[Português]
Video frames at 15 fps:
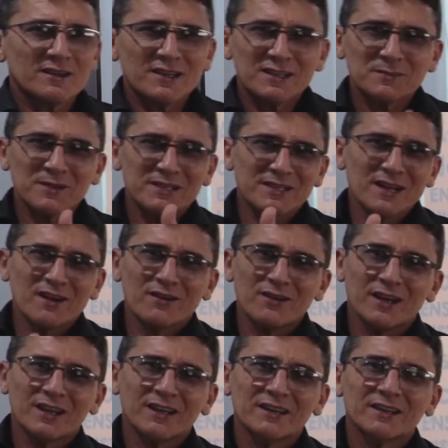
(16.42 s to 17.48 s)
em especial
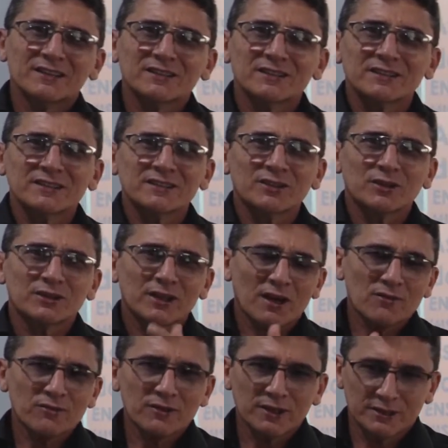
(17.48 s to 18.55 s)
a galerinha de
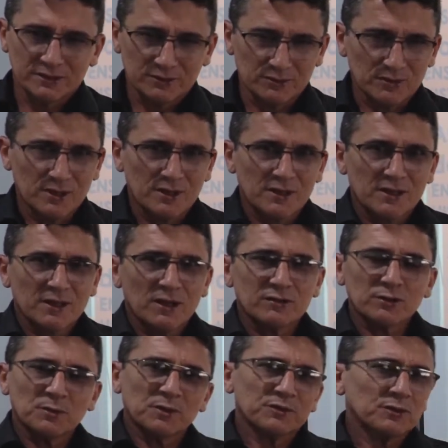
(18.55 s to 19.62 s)
oitavo ano. Eu
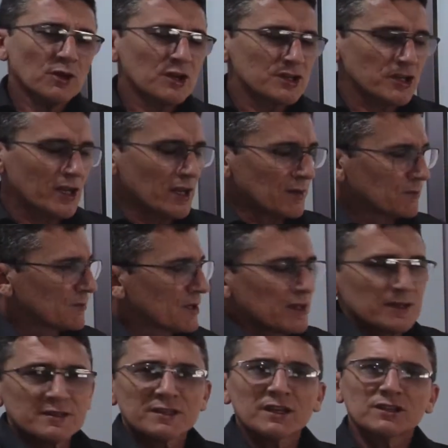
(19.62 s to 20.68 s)
sou o professor Germo,
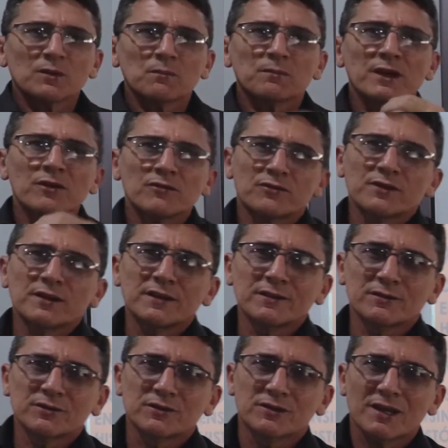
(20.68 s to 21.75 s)
sejam
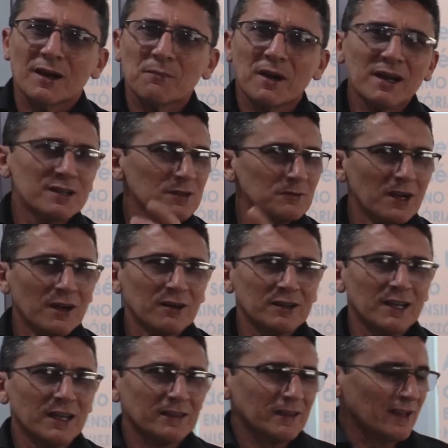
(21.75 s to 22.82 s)
bem-vindos a mais uma aula
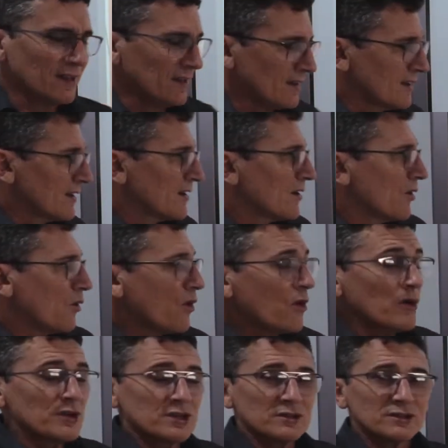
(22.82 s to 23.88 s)
na tela.
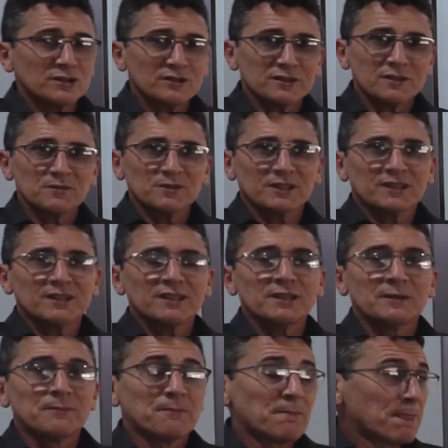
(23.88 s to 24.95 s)
Hoje nós trouxemos
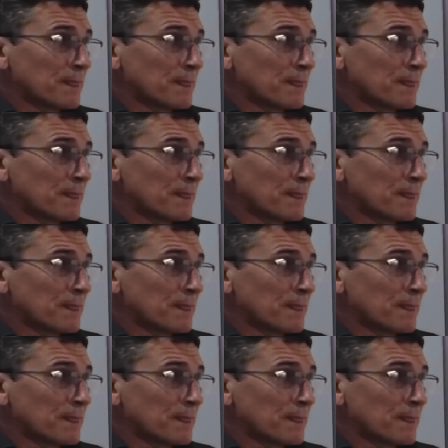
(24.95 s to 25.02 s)
aqui